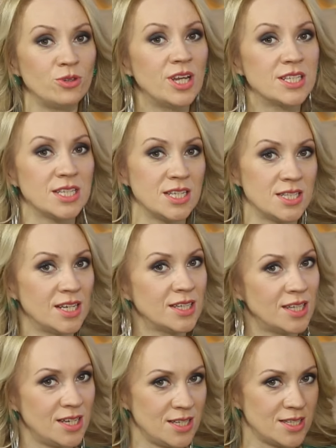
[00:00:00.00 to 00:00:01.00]
У нас есть
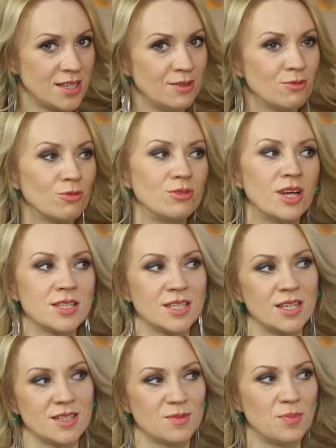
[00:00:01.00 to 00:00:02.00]
актрисы, у нас
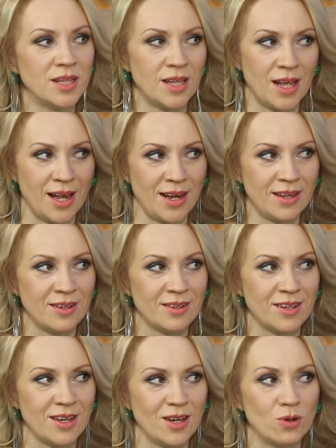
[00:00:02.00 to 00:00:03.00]
есть модели,
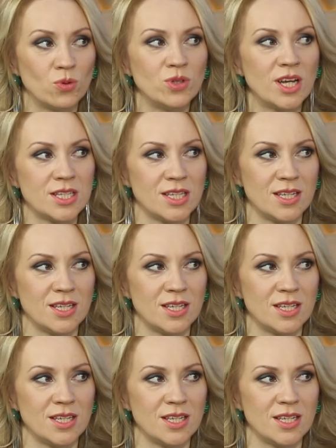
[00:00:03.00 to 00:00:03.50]
у нас